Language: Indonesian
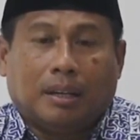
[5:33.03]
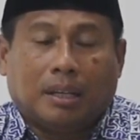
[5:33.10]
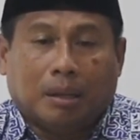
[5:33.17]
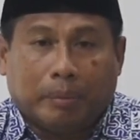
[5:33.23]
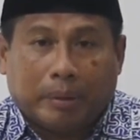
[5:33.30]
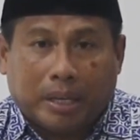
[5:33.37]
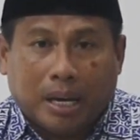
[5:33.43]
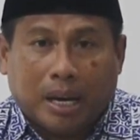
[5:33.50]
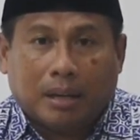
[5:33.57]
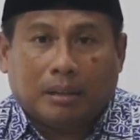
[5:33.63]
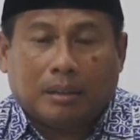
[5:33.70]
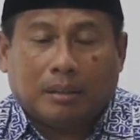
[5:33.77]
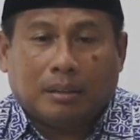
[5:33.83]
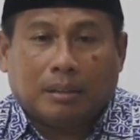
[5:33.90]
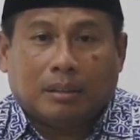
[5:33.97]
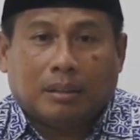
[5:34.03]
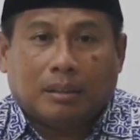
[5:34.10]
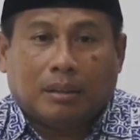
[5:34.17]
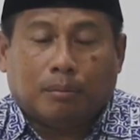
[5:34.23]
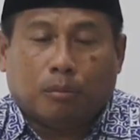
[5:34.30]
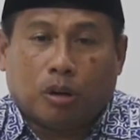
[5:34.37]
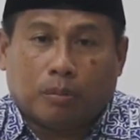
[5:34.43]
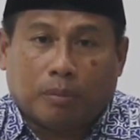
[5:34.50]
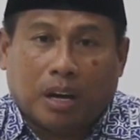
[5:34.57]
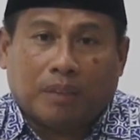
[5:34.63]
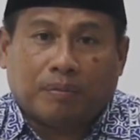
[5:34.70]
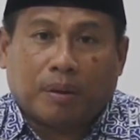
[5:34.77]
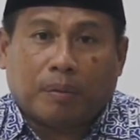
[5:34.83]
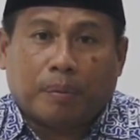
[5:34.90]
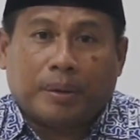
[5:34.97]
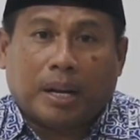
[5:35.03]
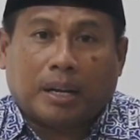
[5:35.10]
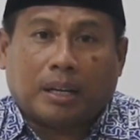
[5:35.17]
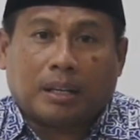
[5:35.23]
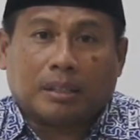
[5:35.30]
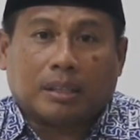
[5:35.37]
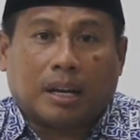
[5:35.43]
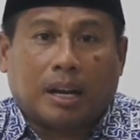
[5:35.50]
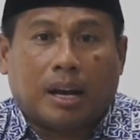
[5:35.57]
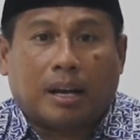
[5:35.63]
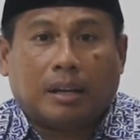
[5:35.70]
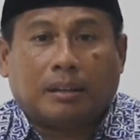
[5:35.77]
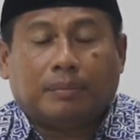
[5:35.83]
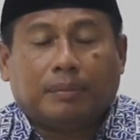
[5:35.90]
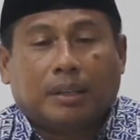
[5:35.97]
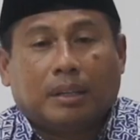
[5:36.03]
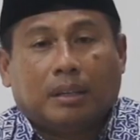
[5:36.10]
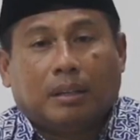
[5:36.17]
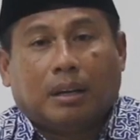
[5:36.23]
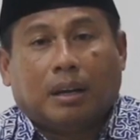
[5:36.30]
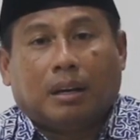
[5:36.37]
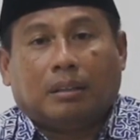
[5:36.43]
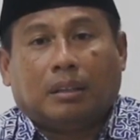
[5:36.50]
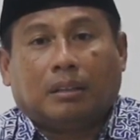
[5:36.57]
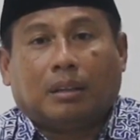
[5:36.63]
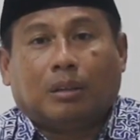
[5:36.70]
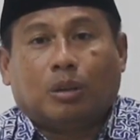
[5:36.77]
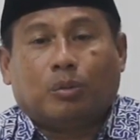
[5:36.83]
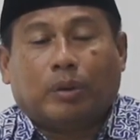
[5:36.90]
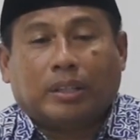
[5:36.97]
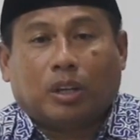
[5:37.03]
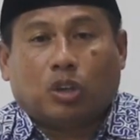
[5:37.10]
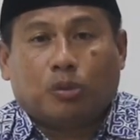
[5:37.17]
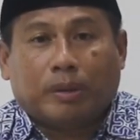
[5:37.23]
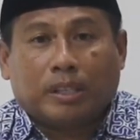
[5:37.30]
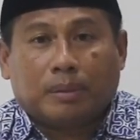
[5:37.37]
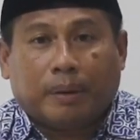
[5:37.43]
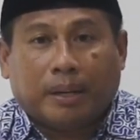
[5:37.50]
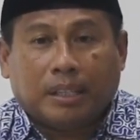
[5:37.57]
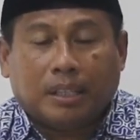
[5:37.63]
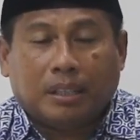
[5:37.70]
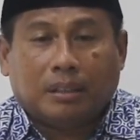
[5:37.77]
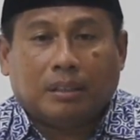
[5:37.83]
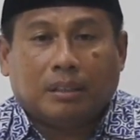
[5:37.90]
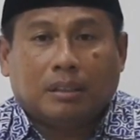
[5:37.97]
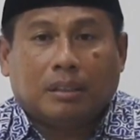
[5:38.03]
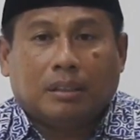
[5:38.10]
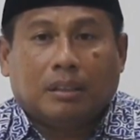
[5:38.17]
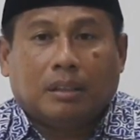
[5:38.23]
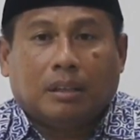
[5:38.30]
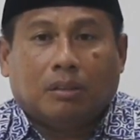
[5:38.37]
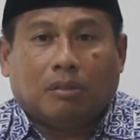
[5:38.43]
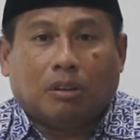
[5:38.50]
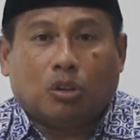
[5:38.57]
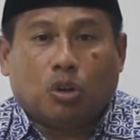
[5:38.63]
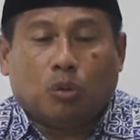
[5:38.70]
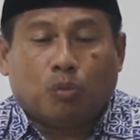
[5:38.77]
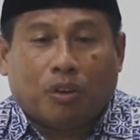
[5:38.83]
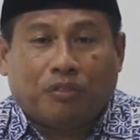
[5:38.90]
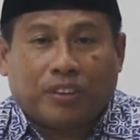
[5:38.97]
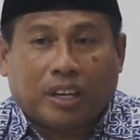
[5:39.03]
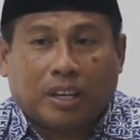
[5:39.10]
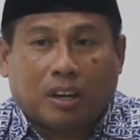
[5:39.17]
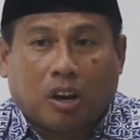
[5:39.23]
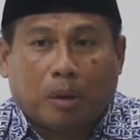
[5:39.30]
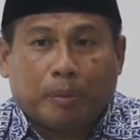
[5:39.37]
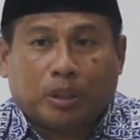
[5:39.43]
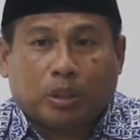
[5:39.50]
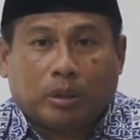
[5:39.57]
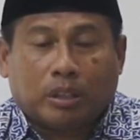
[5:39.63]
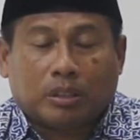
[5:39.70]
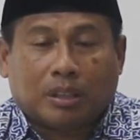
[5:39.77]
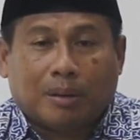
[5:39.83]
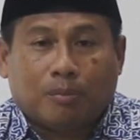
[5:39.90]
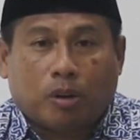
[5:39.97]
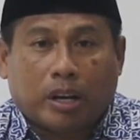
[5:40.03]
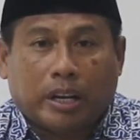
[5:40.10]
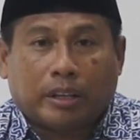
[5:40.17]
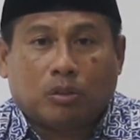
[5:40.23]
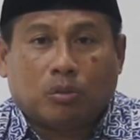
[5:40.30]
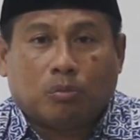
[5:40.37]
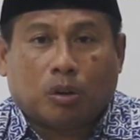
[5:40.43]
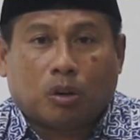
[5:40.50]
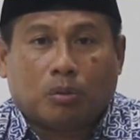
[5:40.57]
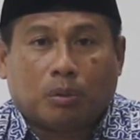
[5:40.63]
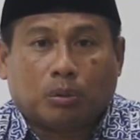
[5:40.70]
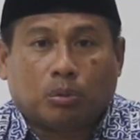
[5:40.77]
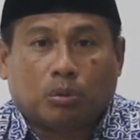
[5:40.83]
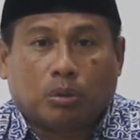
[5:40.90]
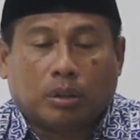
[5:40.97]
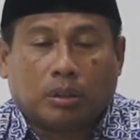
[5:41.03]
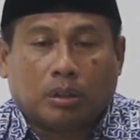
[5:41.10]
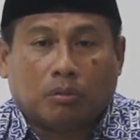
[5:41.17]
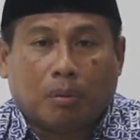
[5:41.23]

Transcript: Demikian, mohon maaf apabila ada kesalahan. Hadanallahu wa iyyakum ajma'in. Walhul muwafiq tarik Assalamualaikum warahmatullahi